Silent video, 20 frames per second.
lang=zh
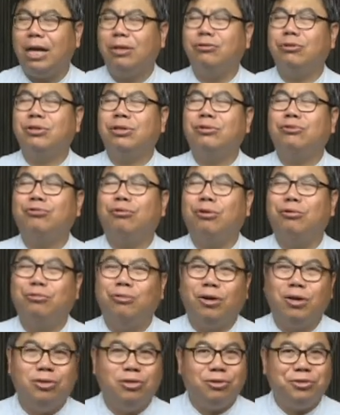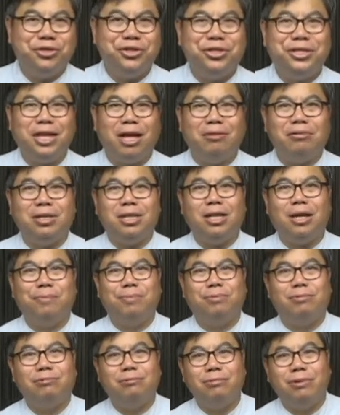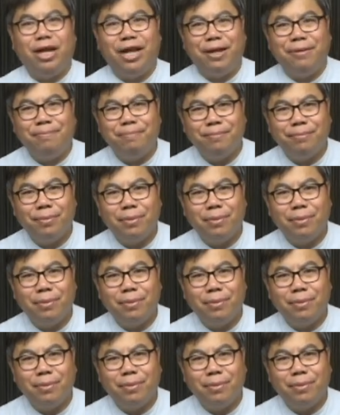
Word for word: 就是说我就是上帝的仆人。